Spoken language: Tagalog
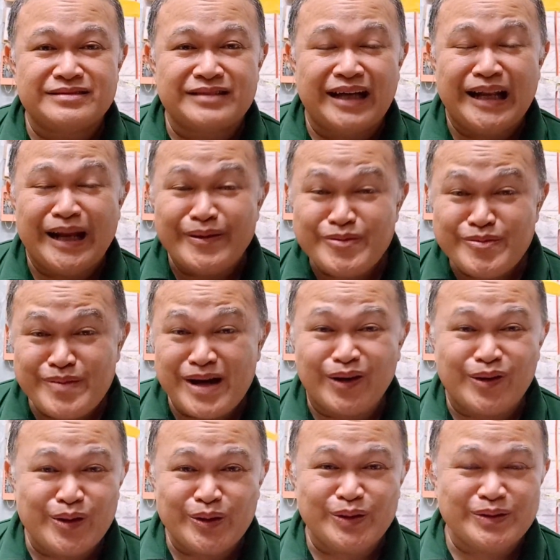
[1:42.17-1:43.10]
Alam niyo ba
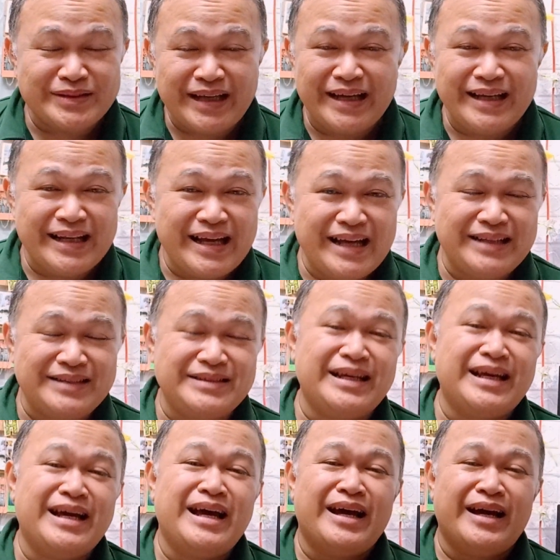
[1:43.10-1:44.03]
kung anong dahilan?
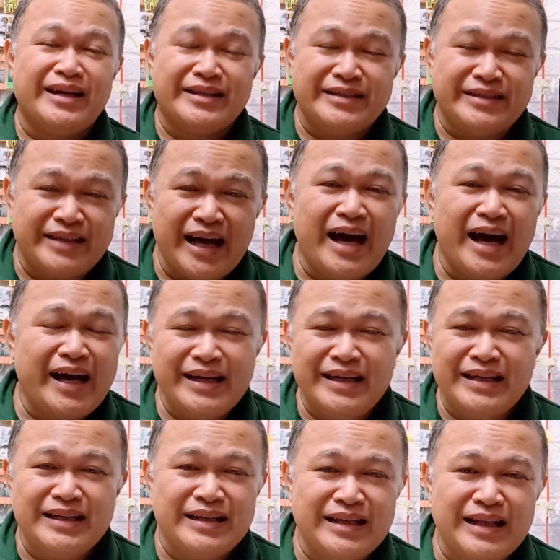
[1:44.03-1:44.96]

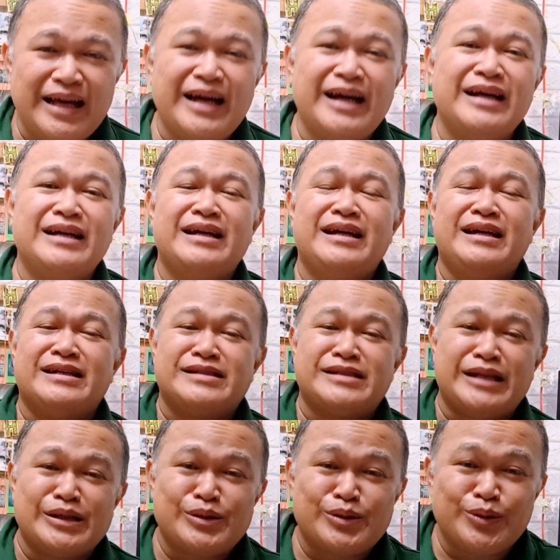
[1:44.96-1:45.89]
Dahil lang
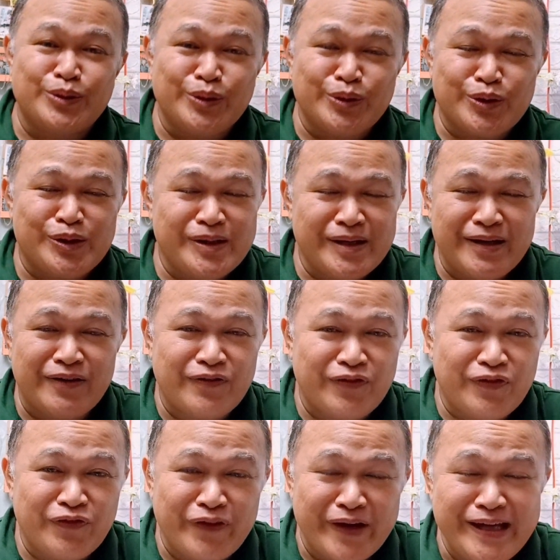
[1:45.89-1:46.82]
sa suot niyang
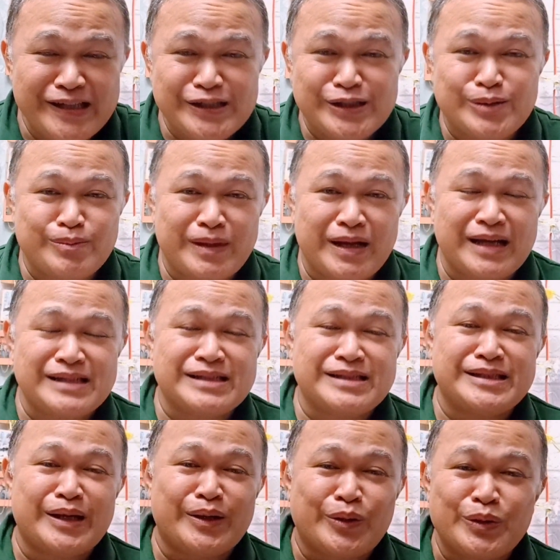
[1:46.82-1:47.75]
face
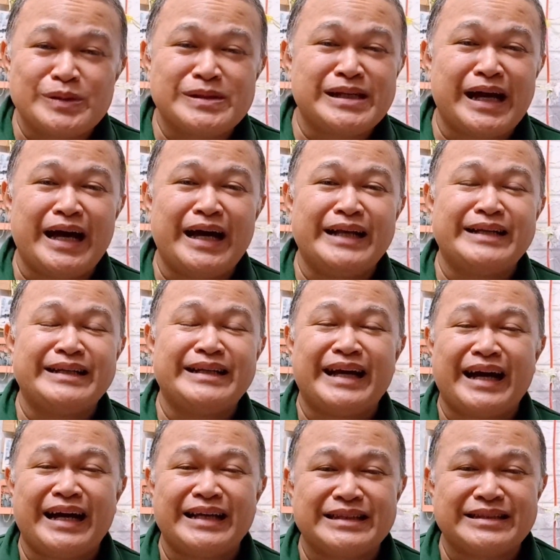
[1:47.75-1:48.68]
mask na kung saan
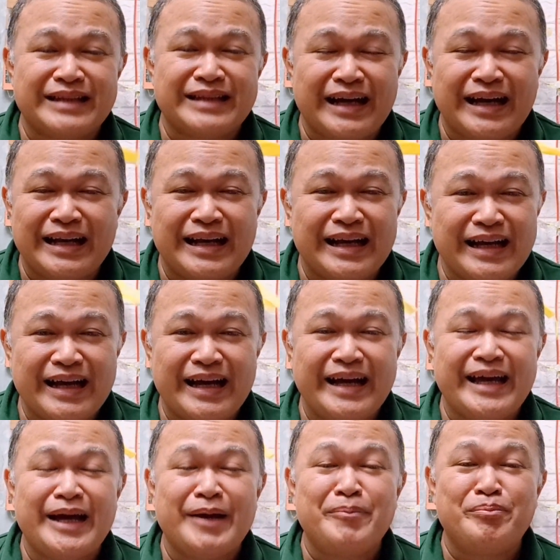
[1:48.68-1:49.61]
naka-
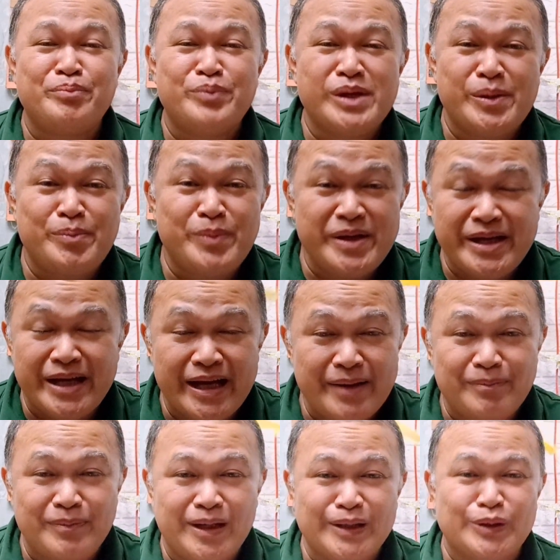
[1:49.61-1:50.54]
nakalagay ay
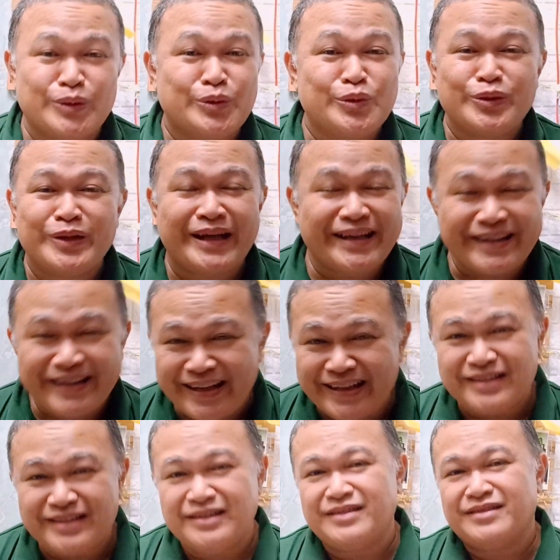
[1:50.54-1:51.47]
BBM at kulay red.